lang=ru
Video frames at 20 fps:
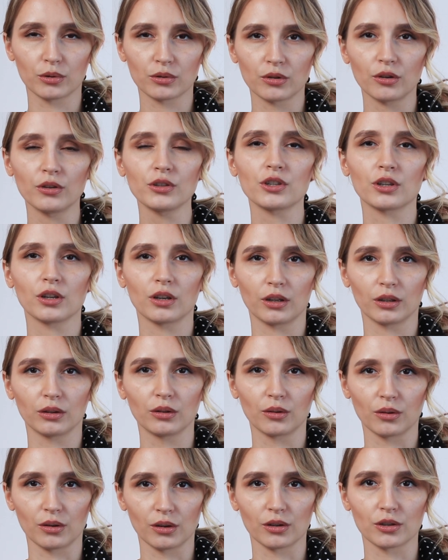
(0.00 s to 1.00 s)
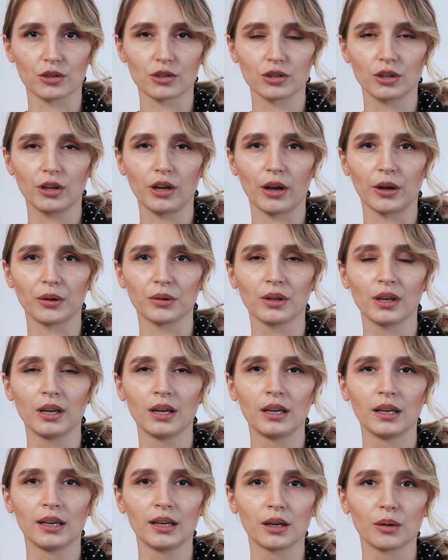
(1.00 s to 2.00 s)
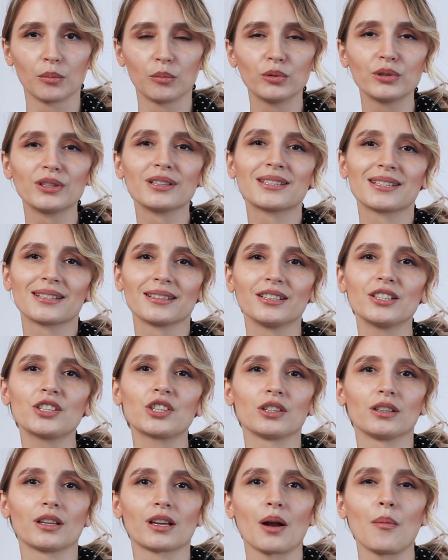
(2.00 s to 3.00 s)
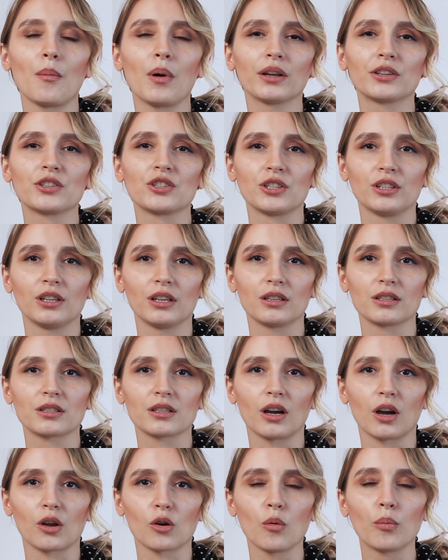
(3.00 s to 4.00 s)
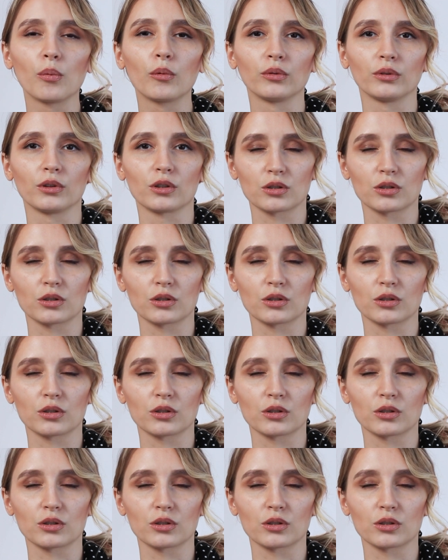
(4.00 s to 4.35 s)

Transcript: брусочки, которые разжигают, будет слышен аромат через коробку,